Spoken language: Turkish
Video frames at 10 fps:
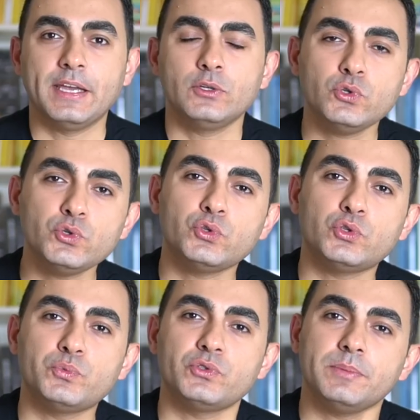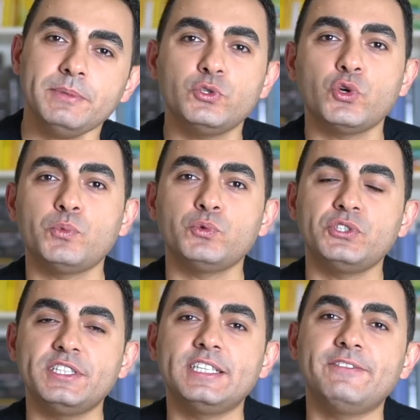Çocukluğumuzda birçoğumuz
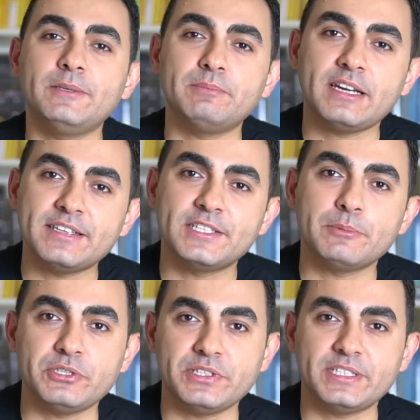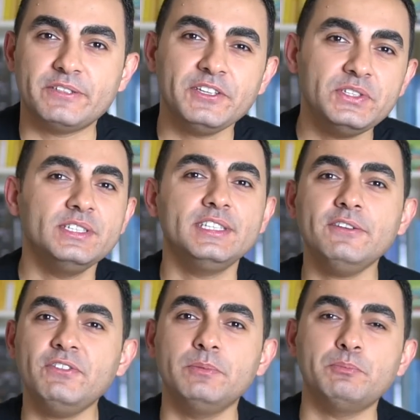çizgi filmler izlemişizdir ve çizgi
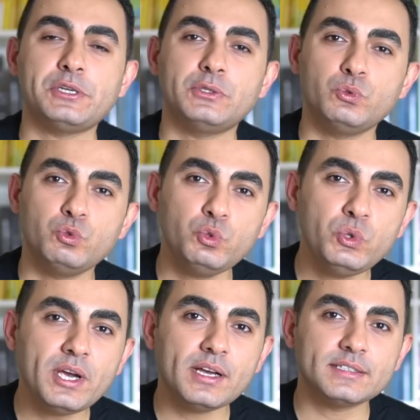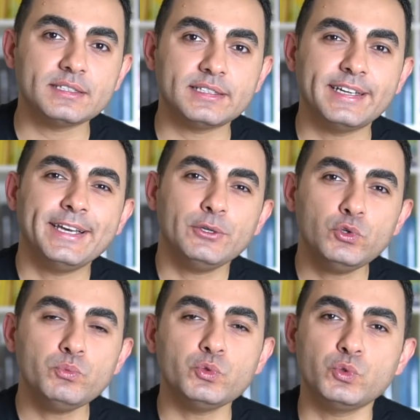filmlerin dünyası
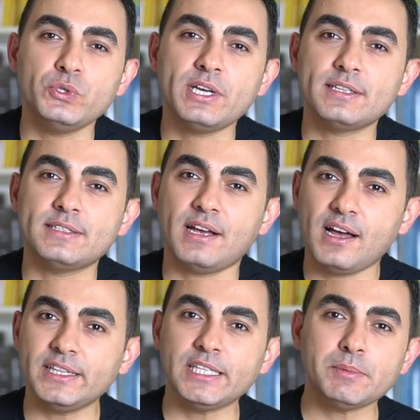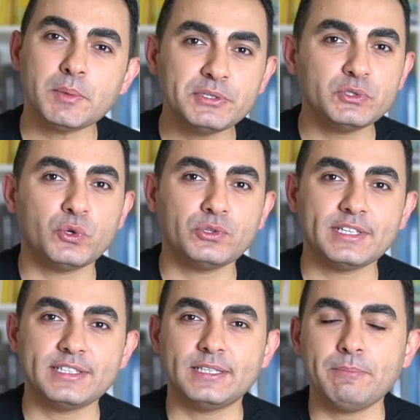günümüz dünyasını anlamamız
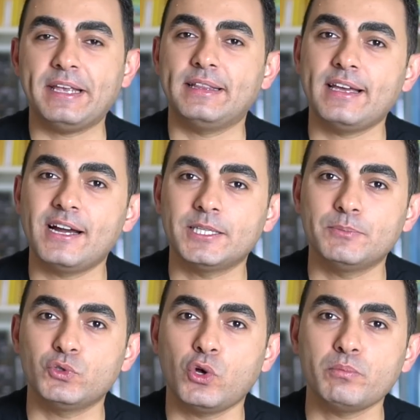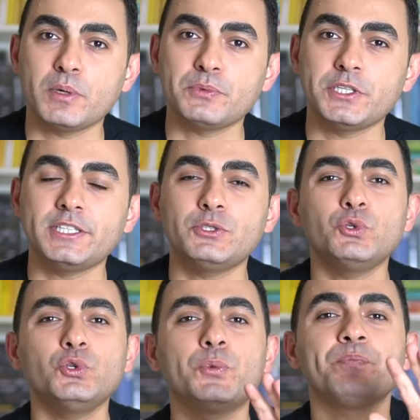noktasında pek de yardımcı olmamıştır.
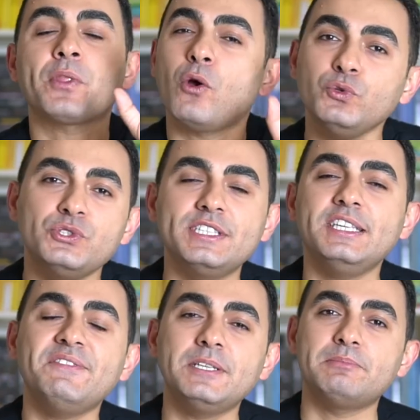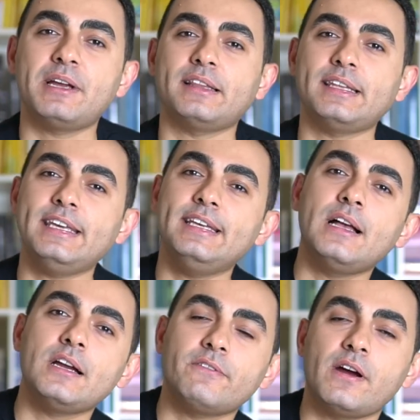Çünkü o çizgi filmlerde
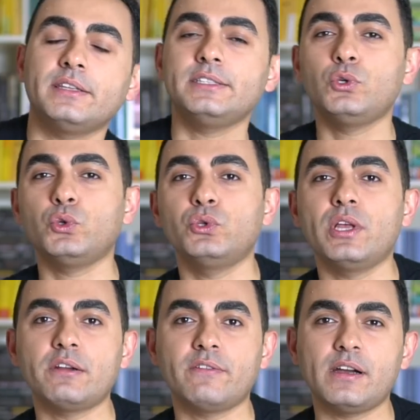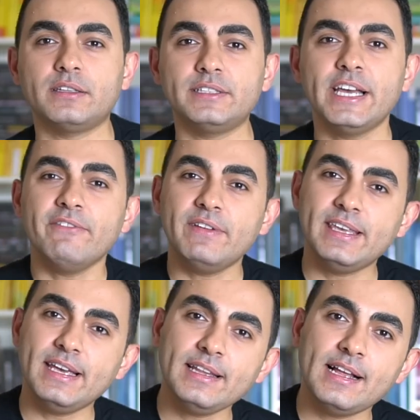iyiler vardır, kötüler vardır ve
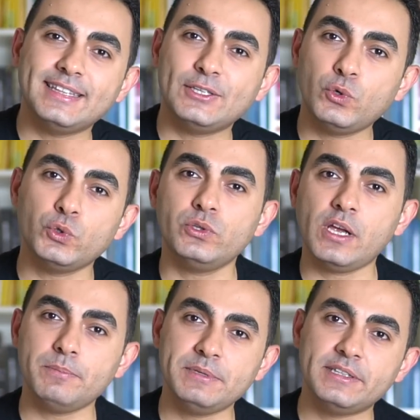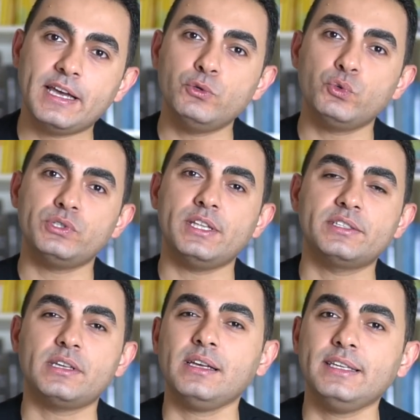genelde kötüler birden yükselir
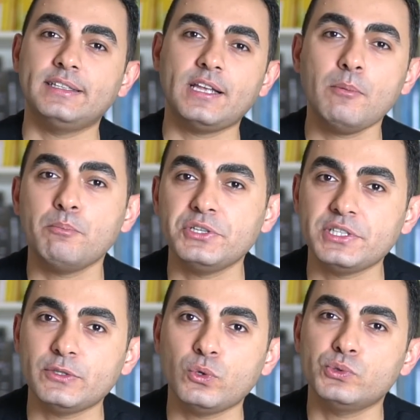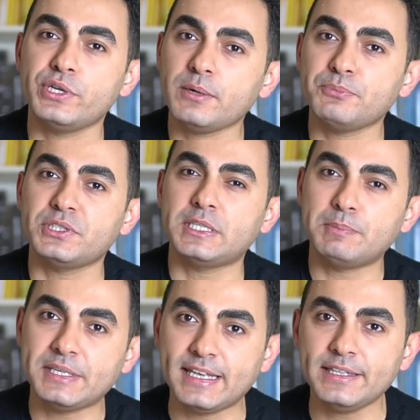sanki tam başarılı olacakmış
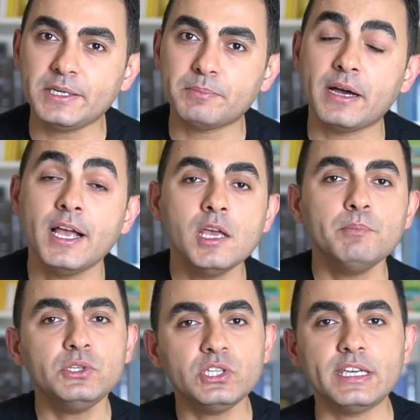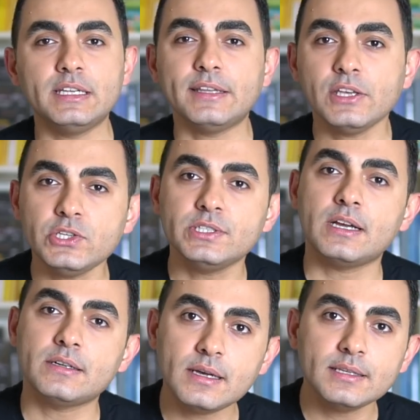gibi gelir ama bir şekilde
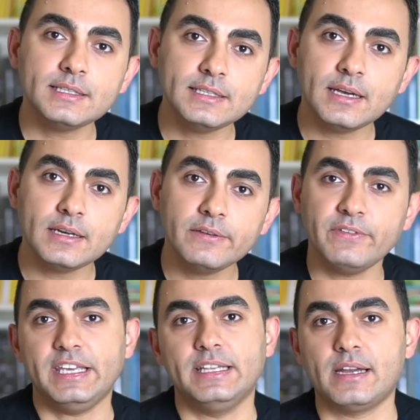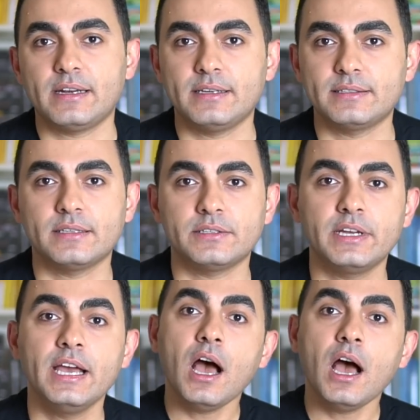işler rast gider ve iyiler kazanır.